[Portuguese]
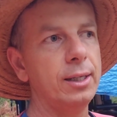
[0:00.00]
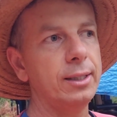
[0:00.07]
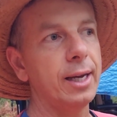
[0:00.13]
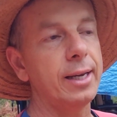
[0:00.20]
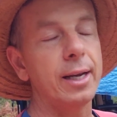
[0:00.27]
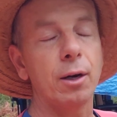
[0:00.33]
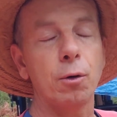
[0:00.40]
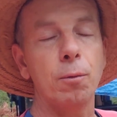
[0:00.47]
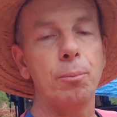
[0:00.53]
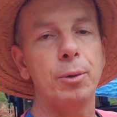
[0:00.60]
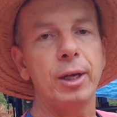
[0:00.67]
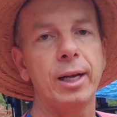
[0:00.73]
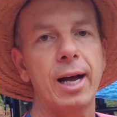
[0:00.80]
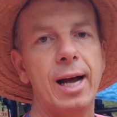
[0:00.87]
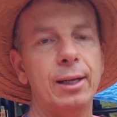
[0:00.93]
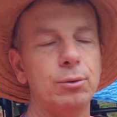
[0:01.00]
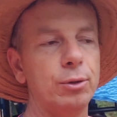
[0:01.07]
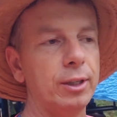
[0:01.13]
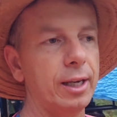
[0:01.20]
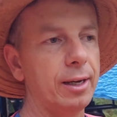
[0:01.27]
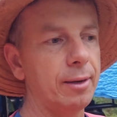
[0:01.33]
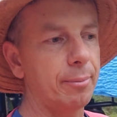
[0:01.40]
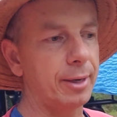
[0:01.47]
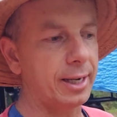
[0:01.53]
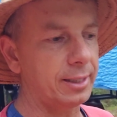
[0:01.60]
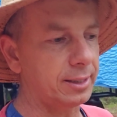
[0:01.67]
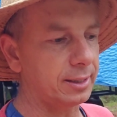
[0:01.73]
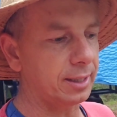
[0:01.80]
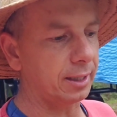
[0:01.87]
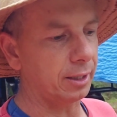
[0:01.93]
E aí é complicado, né? Para
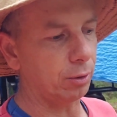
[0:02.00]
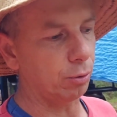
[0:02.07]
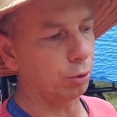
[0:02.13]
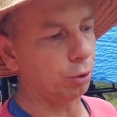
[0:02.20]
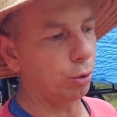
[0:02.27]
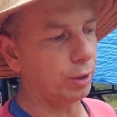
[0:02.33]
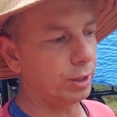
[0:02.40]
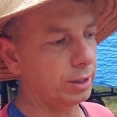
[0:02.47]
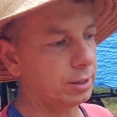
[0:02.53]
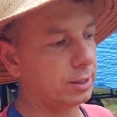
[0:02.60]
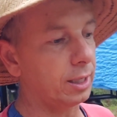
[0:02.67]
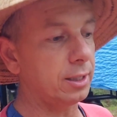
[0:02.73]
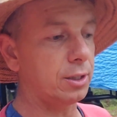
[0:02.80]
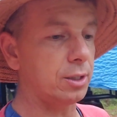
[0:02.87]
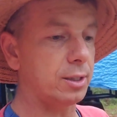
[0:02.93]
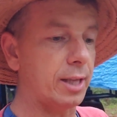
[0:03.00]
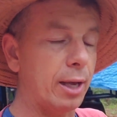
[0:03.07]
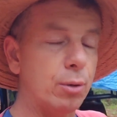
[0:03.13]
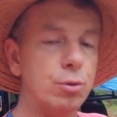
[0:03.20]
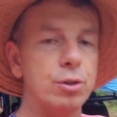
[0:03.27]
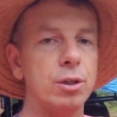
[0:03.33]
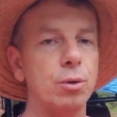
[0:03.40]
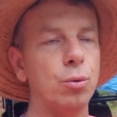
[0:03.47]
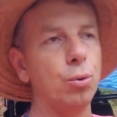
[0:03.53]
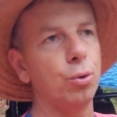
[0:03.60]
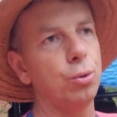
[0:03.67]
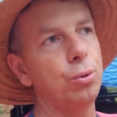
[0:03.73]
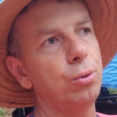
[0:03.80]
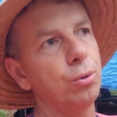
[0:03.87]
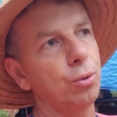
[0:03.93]
esses agricultores, se eles têm o um
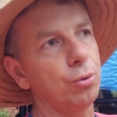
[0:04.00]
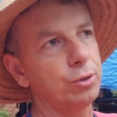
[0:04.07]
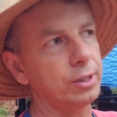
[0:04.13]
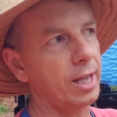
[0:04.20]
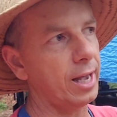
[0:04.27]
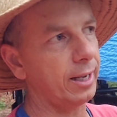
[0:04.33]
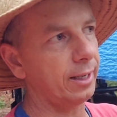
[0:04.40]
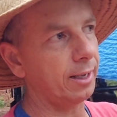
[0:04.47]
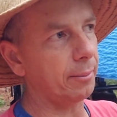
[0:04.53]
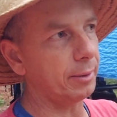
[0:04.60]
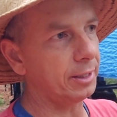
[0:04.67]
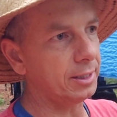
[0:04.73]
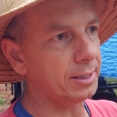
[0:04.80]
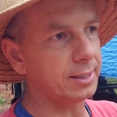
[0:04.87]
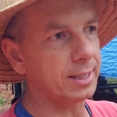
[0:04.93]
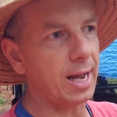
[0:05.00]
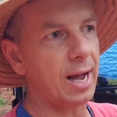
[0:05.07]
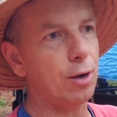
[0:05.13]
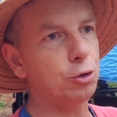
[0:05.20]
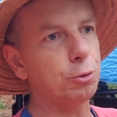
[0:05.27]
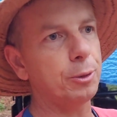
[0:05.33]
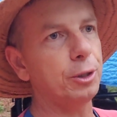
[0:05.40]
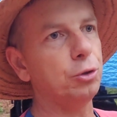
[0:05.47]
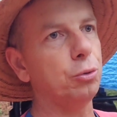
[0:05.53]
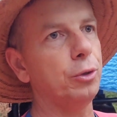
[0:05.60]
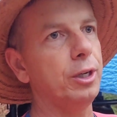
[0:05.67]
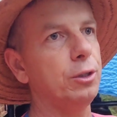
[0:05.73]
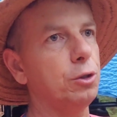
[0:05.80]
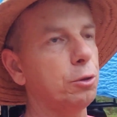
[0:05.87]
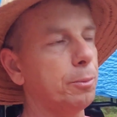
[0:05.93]
seguro, conseguem amenizar os
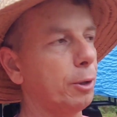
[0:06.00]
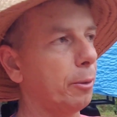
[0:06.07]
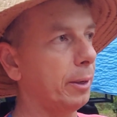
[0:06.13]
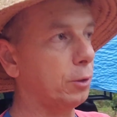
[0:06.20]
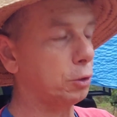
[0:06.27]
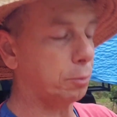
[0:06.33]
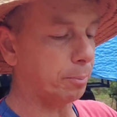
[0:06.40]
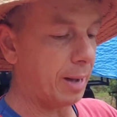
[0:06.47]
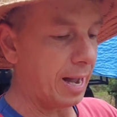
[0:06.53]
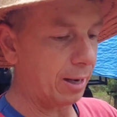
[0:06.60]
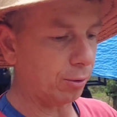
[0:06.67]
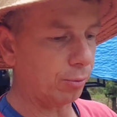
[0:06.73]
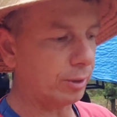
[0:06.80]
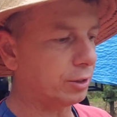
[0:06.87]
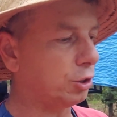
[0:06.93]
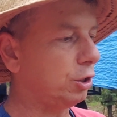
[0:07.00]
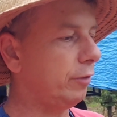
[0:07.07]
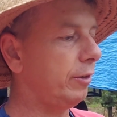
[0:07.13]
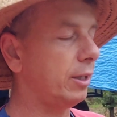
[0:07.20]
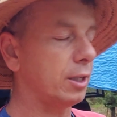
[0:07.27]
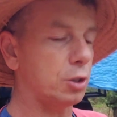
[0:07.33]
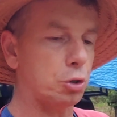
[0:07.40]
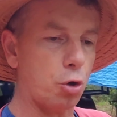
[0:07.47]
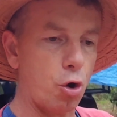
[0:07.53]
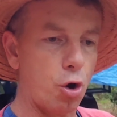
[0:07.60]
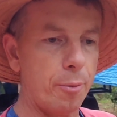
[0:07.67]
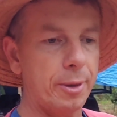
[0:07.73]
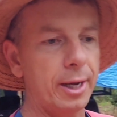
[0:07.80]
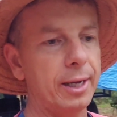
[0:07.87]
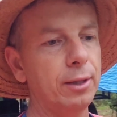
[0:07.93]
prejuízos, pelo menos pagam as dívidas,
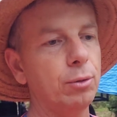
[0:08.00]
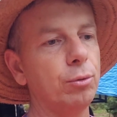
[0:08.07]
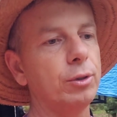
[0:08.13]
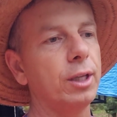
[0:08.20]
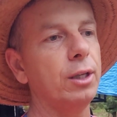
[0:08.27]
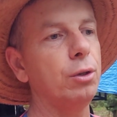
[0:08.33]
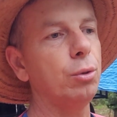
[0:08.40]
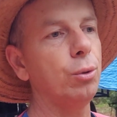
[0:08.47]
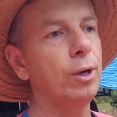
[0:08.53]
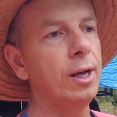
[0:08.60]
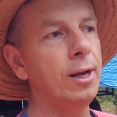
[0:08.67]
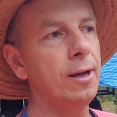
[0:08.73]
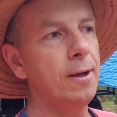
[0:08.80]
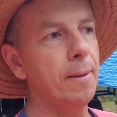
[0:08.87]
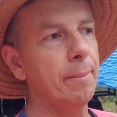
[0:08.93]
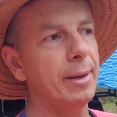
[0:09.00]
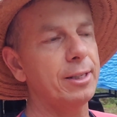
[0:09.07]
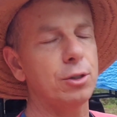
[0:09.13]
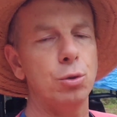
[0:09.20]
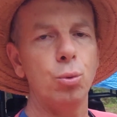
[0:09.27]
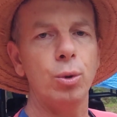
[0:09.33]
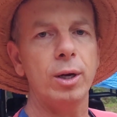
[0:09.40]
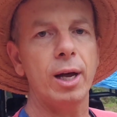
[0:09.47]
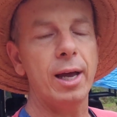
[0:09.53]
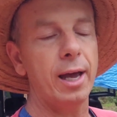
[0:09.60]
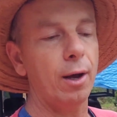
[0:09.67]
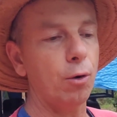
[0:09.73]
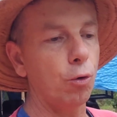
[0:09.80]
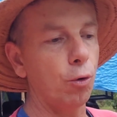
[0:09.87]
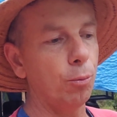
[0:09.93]
sobra ainda um tanto, mas nunca
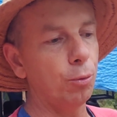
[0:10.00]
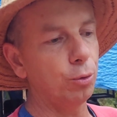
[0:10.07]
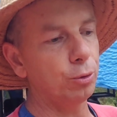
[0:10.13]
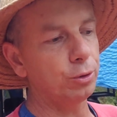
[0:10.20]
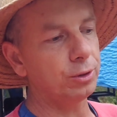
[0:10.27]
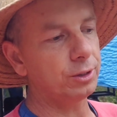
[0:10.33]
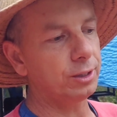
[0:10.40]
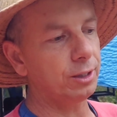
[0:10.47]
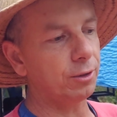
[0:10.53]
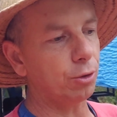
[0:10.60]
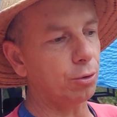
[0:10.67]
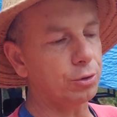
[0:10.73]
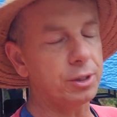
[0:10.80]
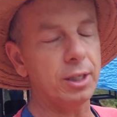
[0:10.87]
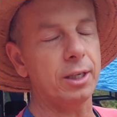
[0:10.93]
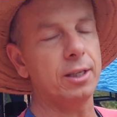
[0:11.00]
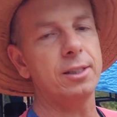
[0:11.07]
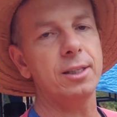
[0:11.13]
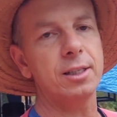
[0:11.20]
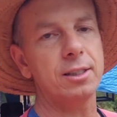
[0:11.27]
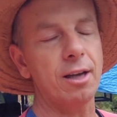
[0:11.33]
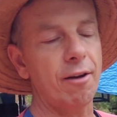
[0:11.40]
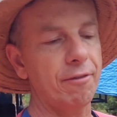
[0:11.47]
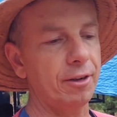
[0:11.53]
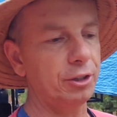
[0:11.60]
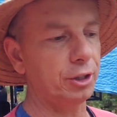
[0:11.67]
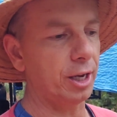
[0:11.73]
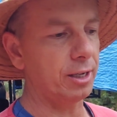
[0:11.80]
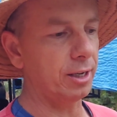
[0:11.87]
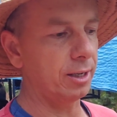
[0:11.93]
é como se conseguisse a safra
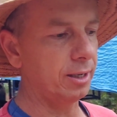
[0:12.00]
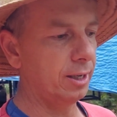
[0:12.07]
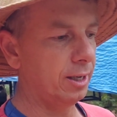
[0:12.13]
cheia.